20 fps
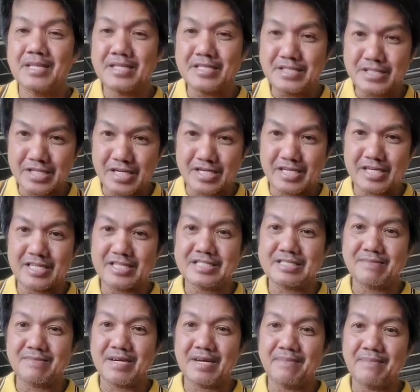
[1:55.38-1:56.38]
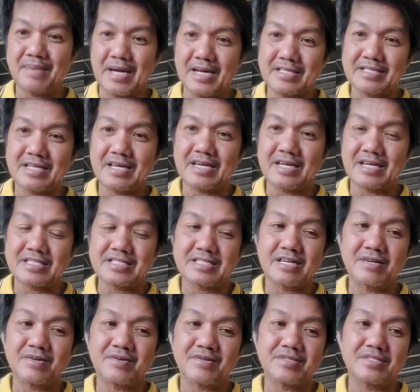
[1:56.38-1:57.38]
mali siya yan sa mga bata
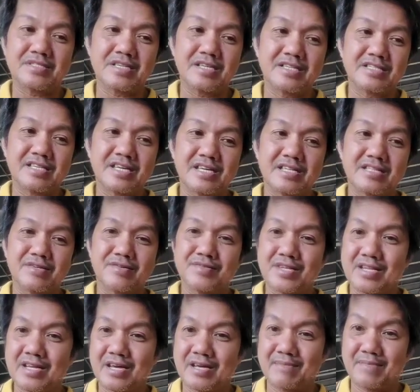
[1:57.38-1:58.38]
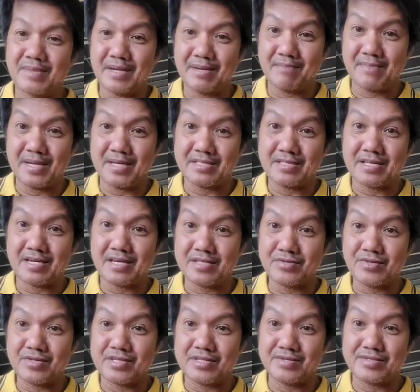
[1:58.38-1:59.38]
kasi ang concern nga daw nila ay mga bata
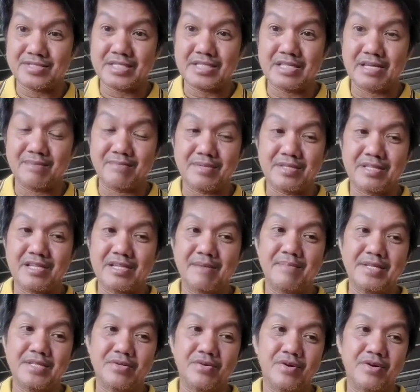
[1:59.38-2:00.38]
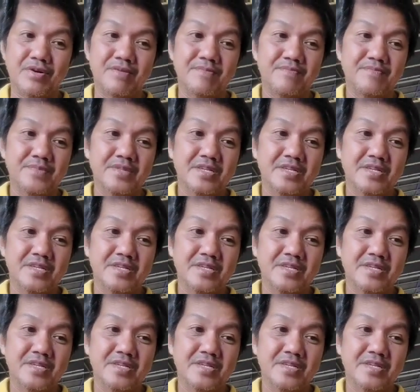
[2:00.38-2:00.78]
katulad ng sinabi nila Bator.